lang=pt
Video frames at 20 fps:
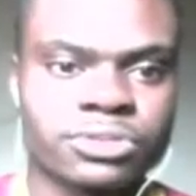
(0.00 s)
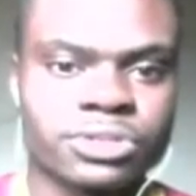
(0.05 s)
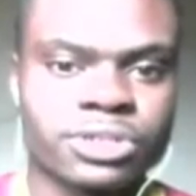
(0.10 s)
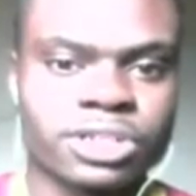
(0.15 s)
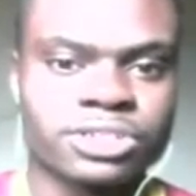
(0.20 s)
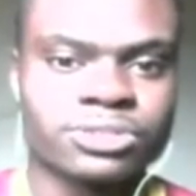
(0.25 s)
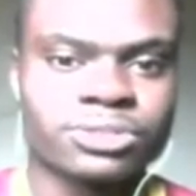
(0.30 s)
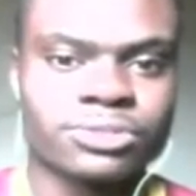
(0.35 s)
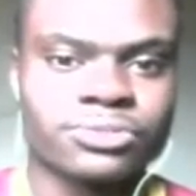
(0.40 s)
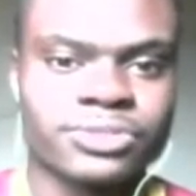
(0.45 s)
eu ver quanto
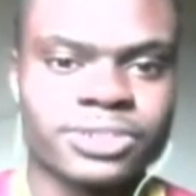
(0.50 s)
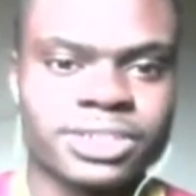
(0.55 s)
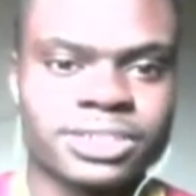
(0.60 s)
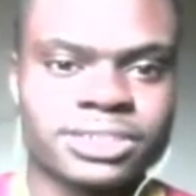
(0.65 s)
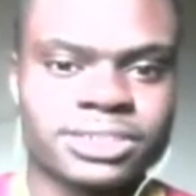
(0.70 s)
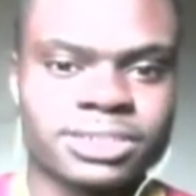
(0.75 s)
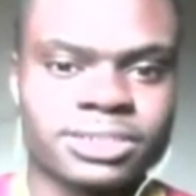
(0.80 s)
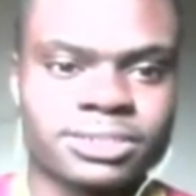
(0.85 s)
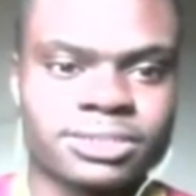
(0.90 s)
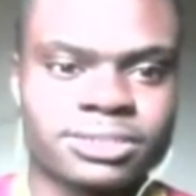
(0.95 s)
que eles estão
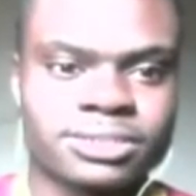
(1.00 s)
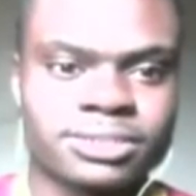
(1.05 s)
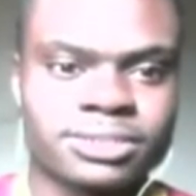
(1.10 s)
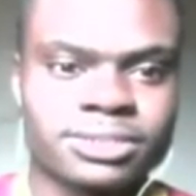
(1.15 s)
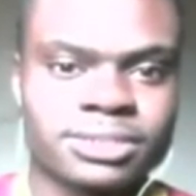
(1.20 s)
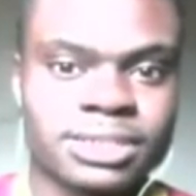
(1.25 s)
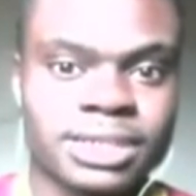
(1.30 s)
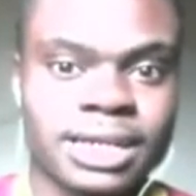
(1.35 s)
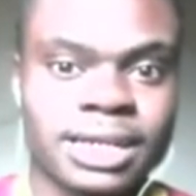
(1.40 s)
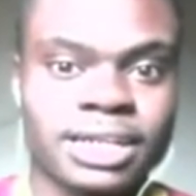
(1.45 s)
oferecendo.
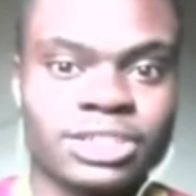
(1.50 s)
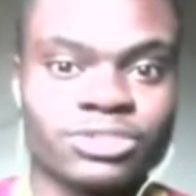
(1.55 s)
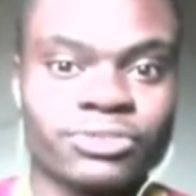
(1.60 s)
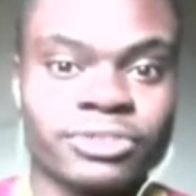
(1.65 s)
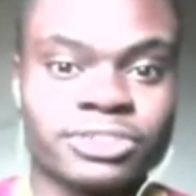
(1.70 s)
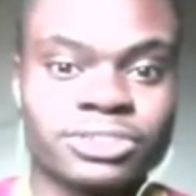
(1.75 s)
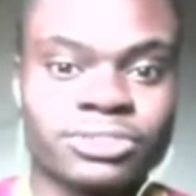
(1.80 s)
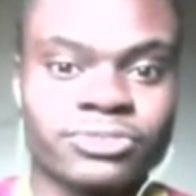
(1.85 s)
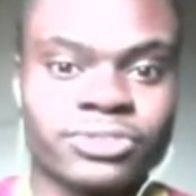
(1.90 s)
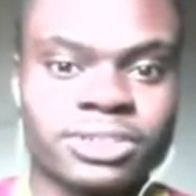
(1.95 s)
Caraca, a
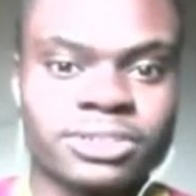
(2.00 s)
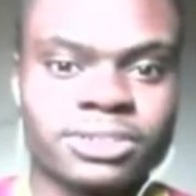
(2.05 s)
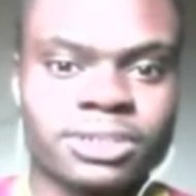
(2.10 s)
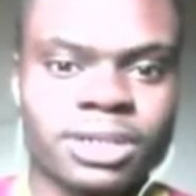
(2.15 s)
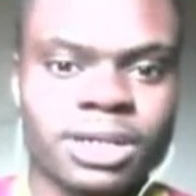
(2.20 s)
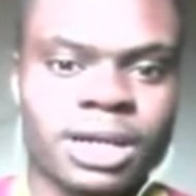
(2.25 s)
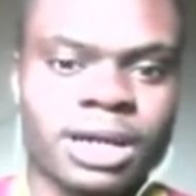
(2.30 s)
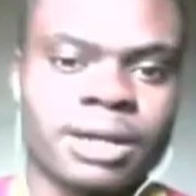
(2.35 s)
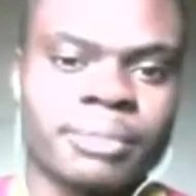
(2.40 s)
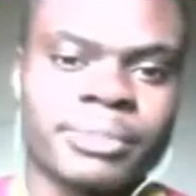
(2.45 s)
Juventus tá oferece...
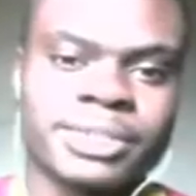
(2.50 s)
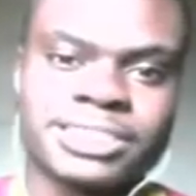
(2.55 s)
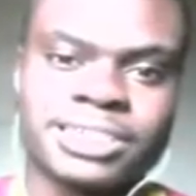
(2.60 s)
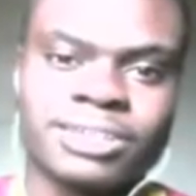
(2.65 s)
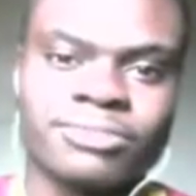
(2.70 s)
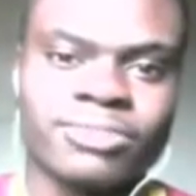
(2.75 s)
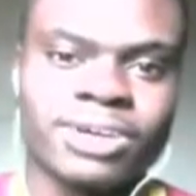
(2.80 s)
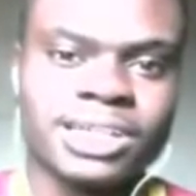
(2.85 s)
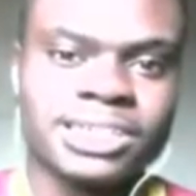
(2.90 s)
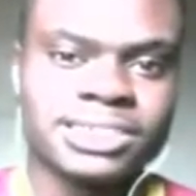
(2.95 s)
Ah, mas
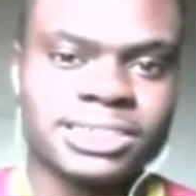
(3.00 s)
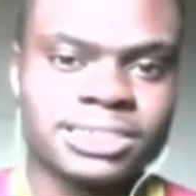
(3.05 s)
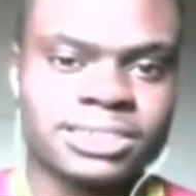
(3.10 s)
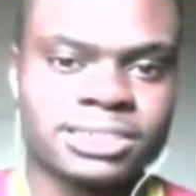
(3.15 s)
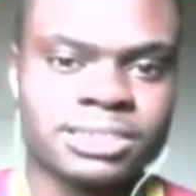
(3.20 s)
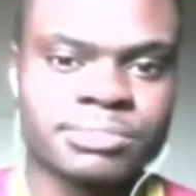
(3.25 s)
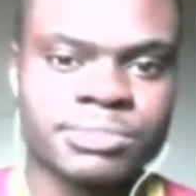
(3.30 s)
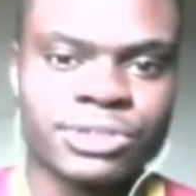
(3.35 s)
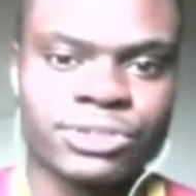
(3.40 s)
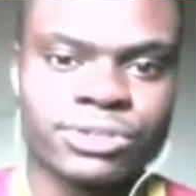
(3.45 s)
ele vale
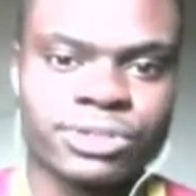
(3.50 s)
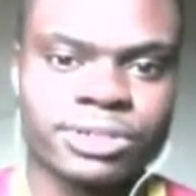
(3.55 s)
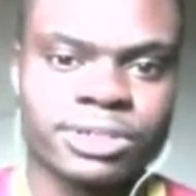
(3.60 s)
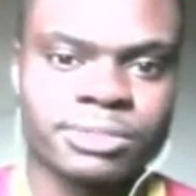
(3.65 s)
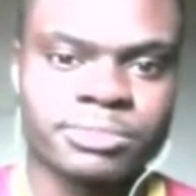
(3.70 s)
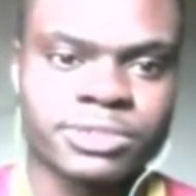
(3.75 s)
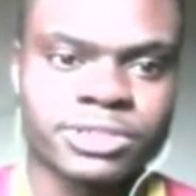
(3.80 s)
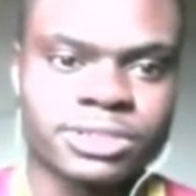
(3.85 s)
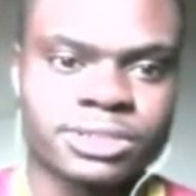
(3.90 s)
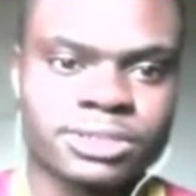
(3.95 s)
16 milhões,
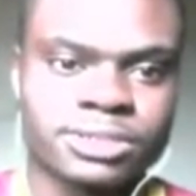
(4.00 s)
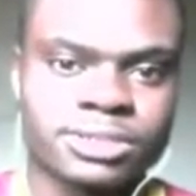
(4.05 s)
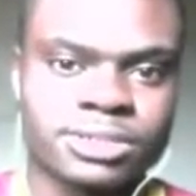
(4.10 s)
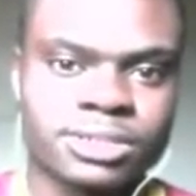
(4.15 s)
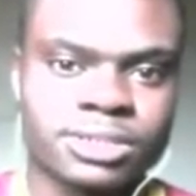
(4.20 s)
né, mano?